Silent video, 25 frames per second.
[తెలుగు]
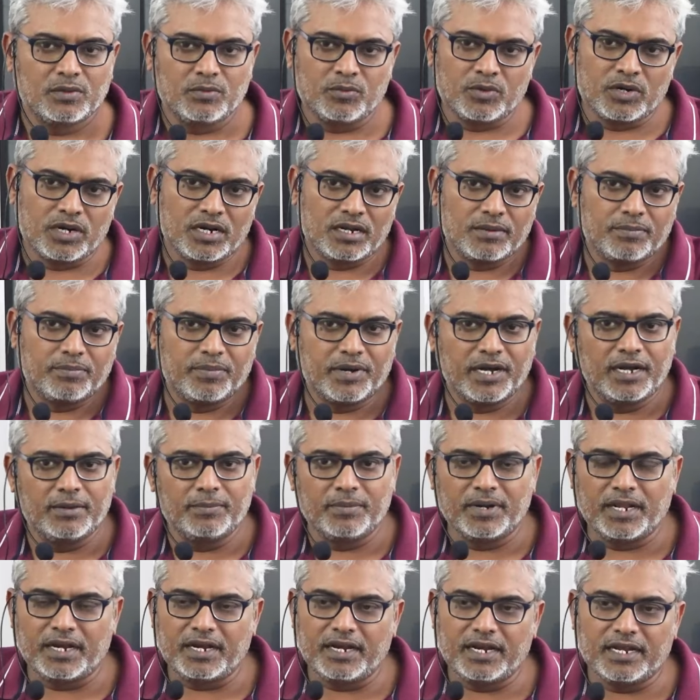మొన్న
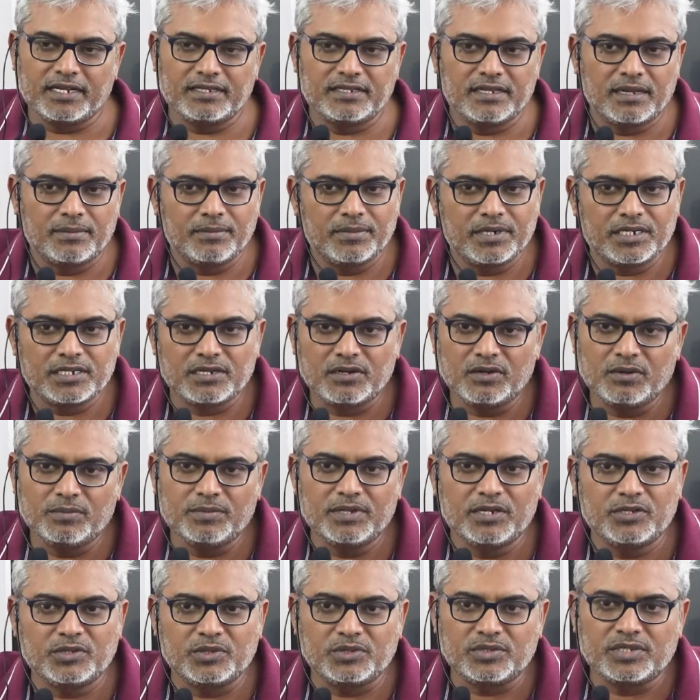ప్రిలిమినరీ ఎగ్జామినేషన్లో
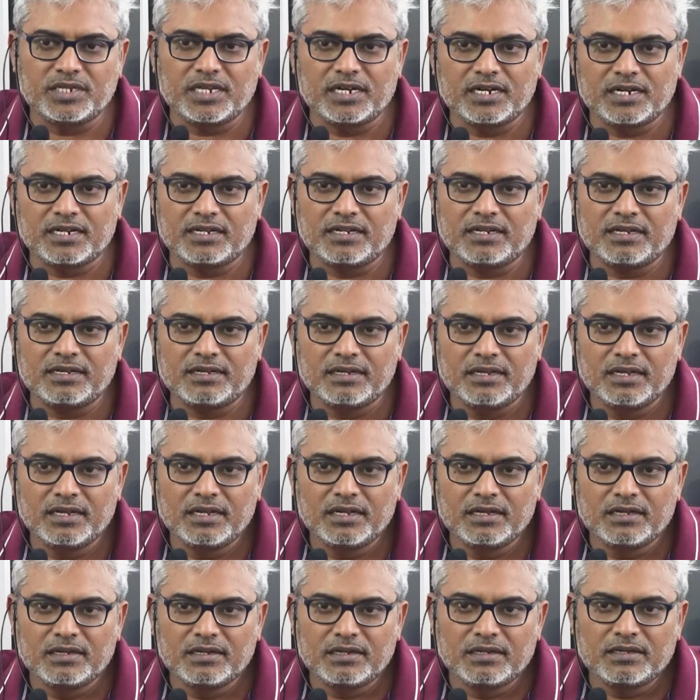మీరు చూశారు కదా
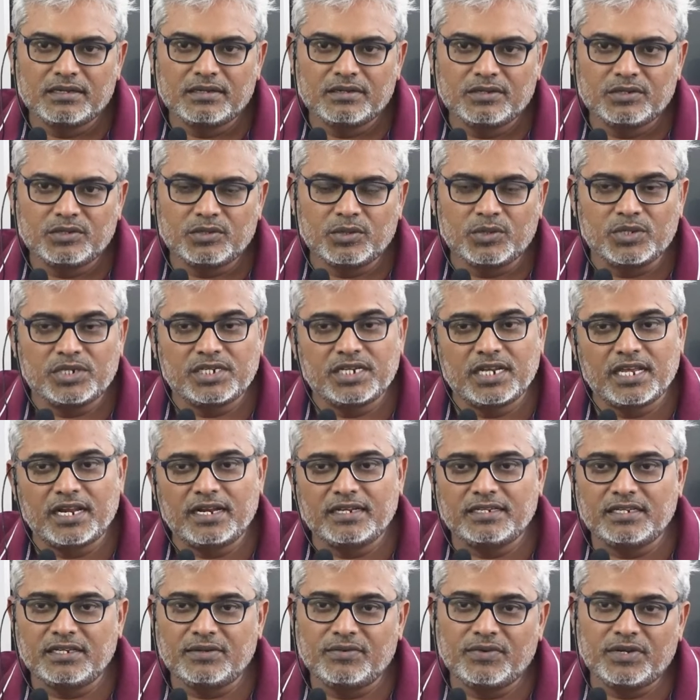
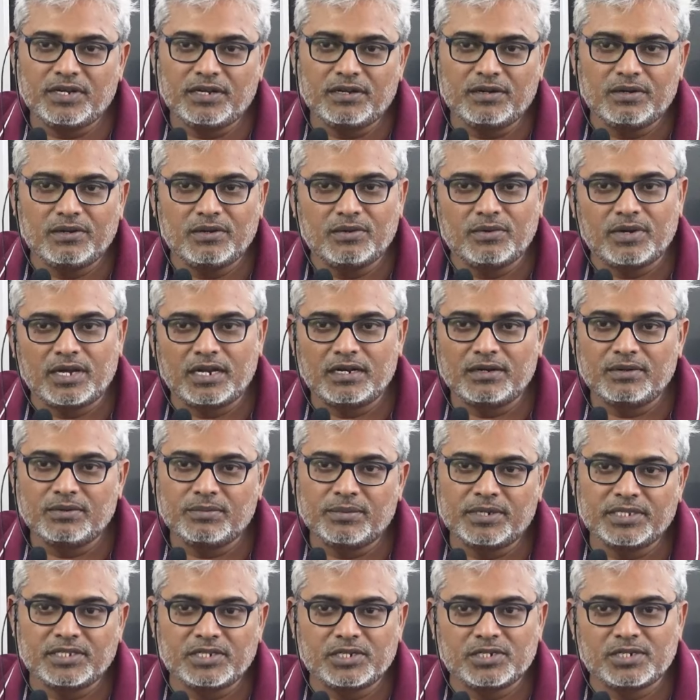సోషియాలజీ వింగ్లో వాళ్ళు
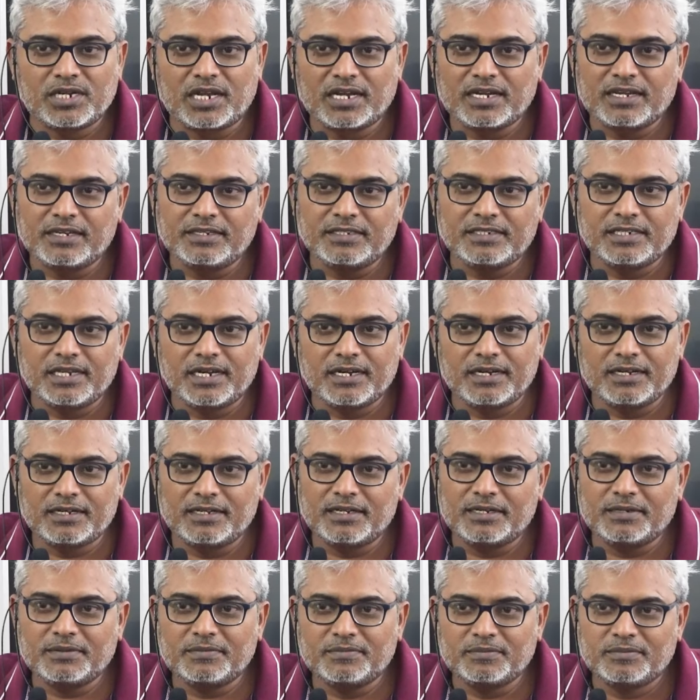మంచి షాక్ ఇచ్చారు
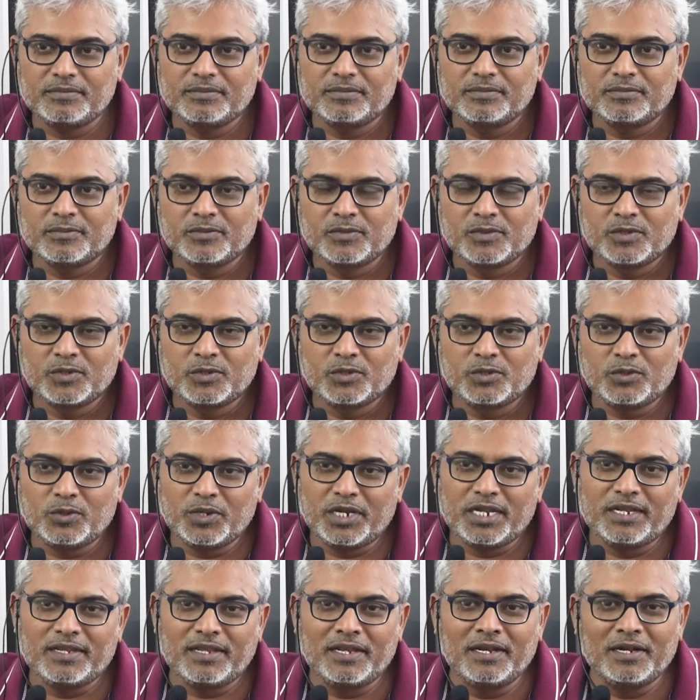కదా సో
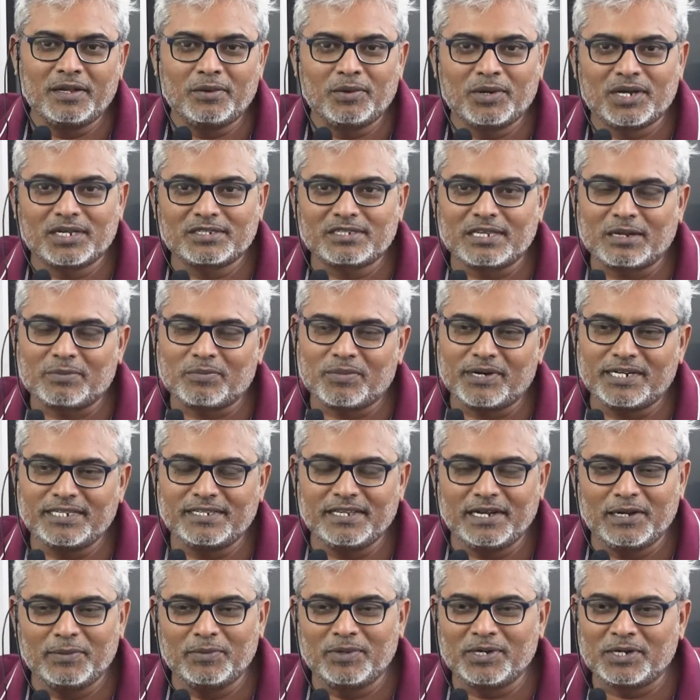ఏదైనా ఒక సర్ప్రైజ్
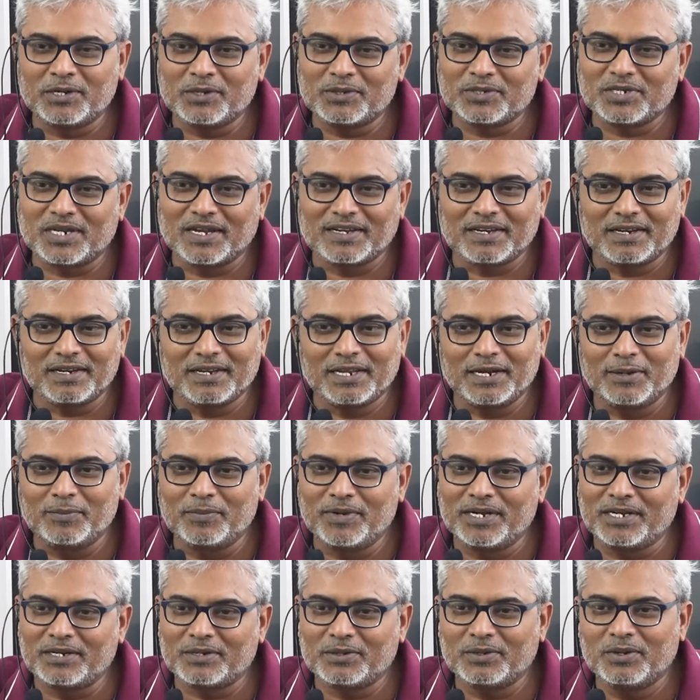ఎలిమెంట్ షాకింగ్
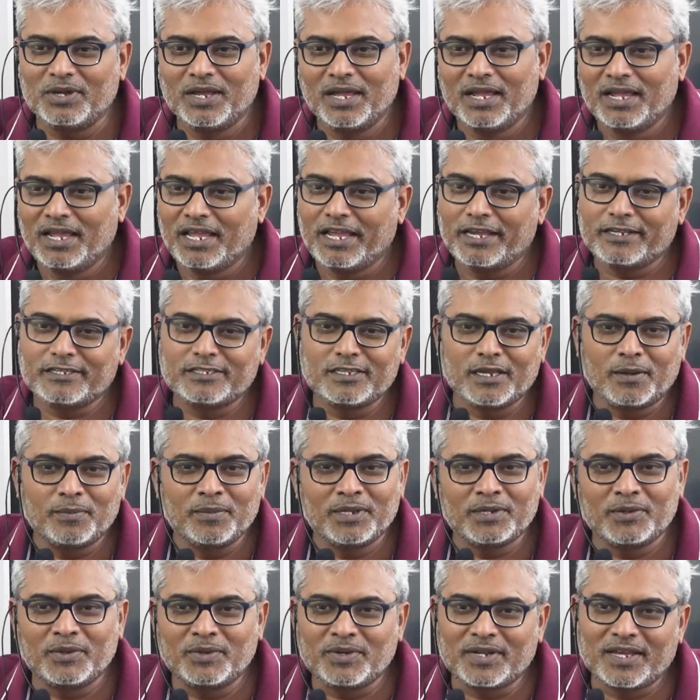ఎలిమెంట్
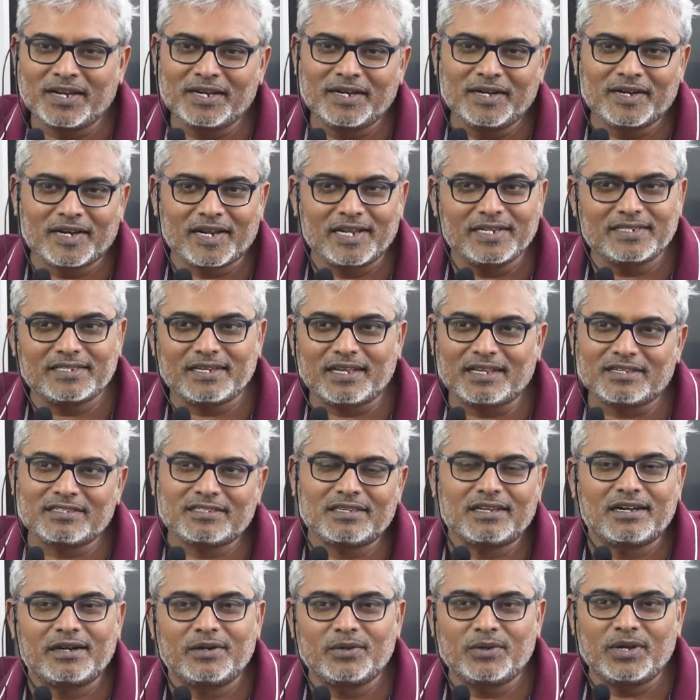ఎగ్జామ్ని రూటానికి ట్రై
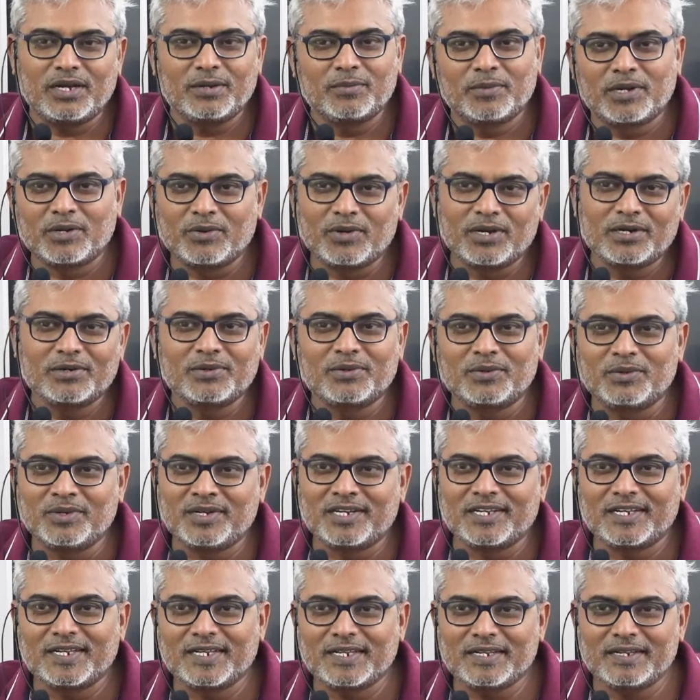చేస్తాడు అని మనం
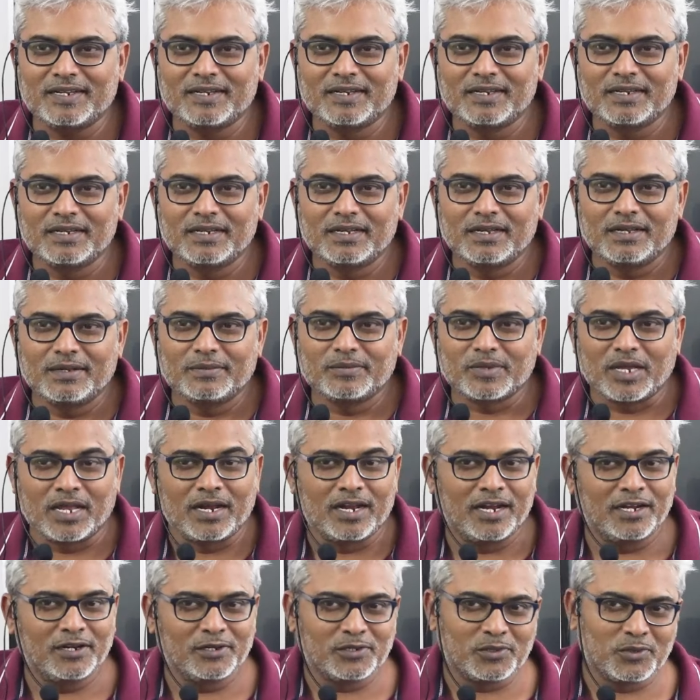అనుకుంటే
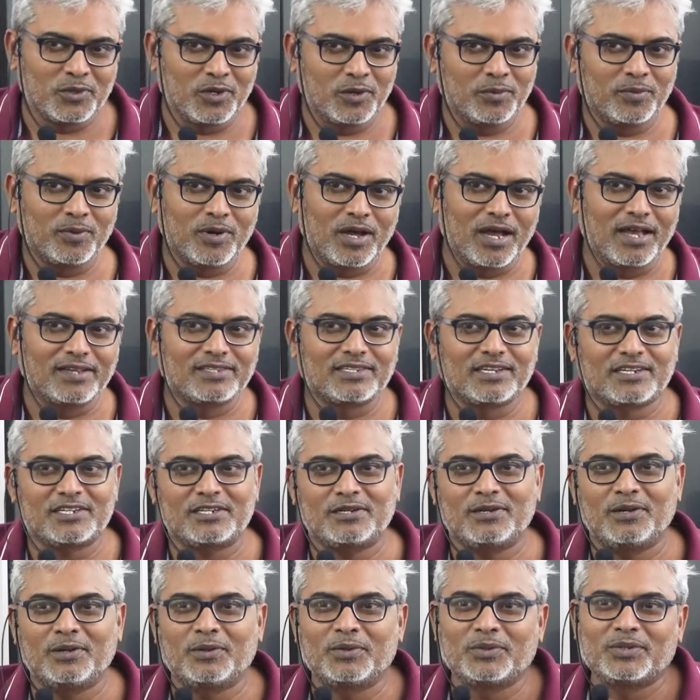అలాంటి స్కోపు ఆ
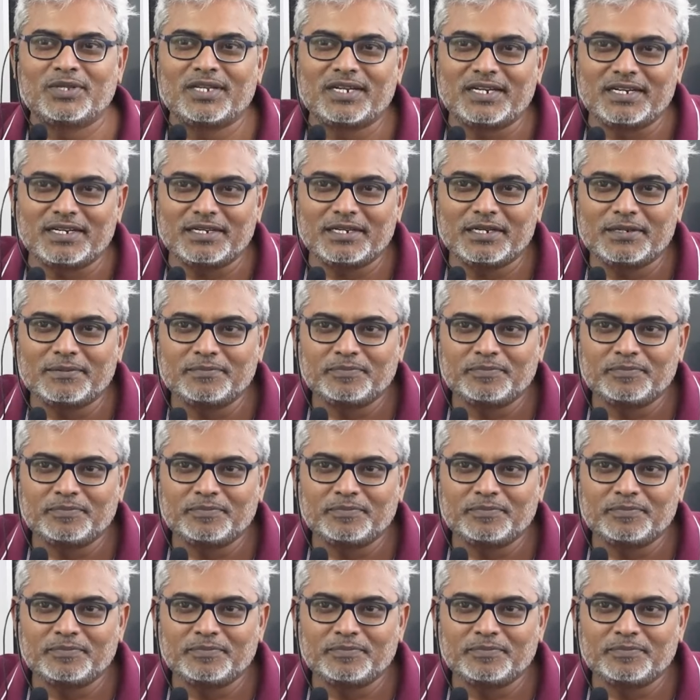సెక్షన్లో ఉందండి